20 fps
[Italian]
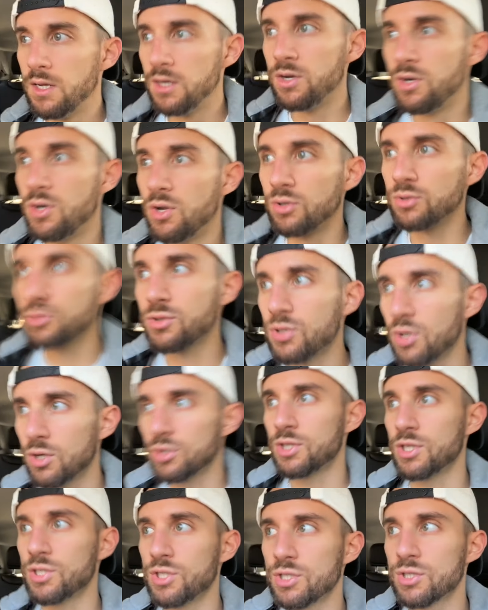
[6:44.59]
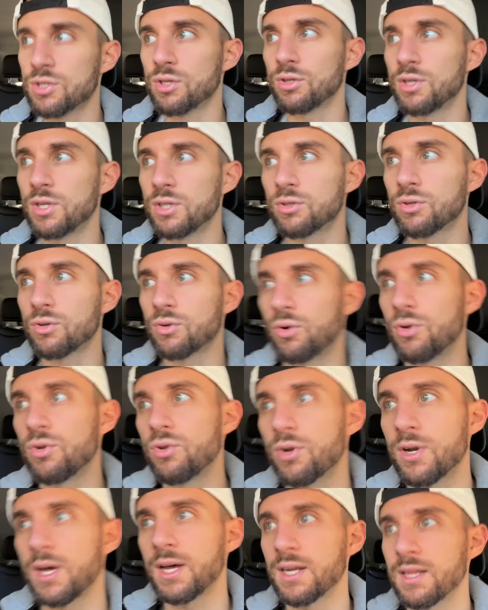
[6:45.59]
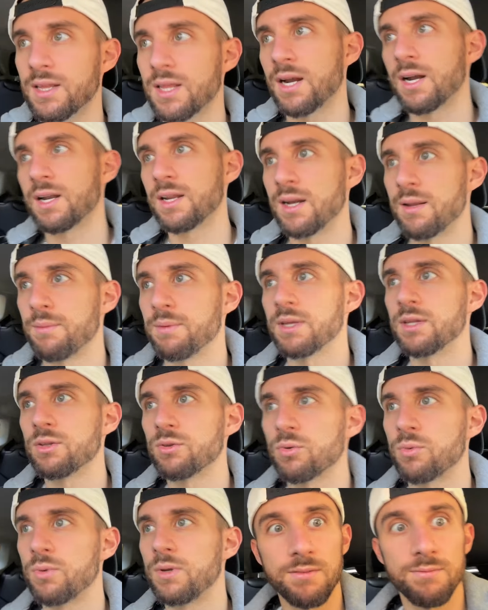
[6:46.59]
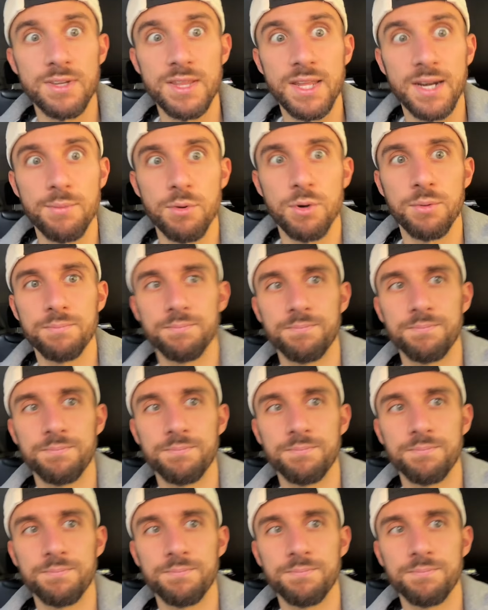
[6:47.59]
non so se ci sto dentro con gli orari dell'allenamento quindi vedremo